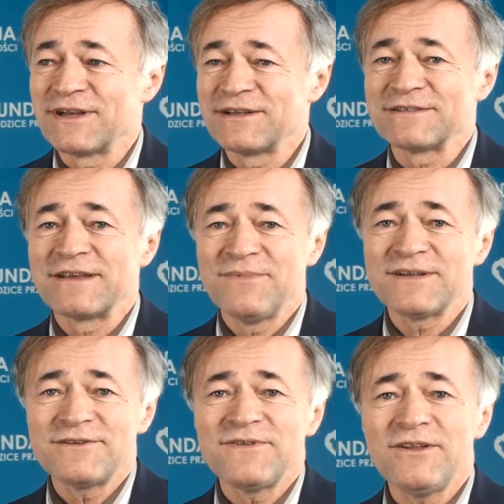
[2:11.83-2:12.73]
ale czasami
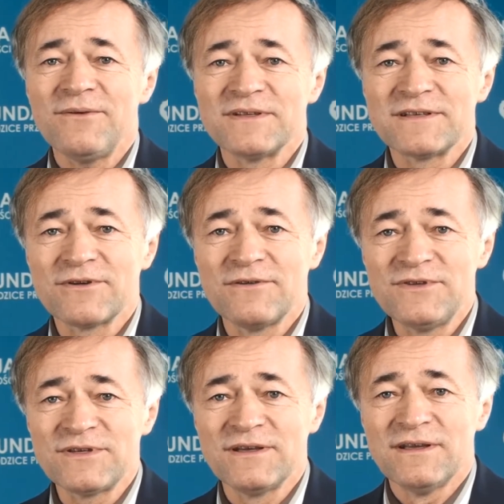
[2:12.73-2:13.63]
bardzo świadomie,
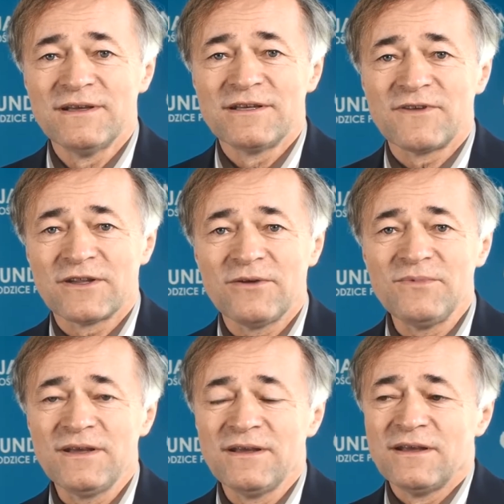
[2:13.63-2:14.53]
całkowicie
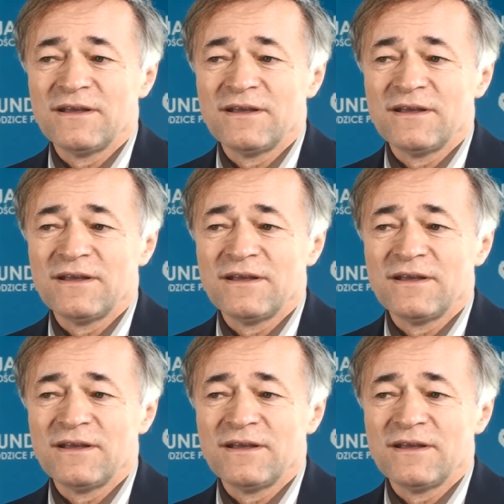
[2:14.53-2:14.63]
świadomie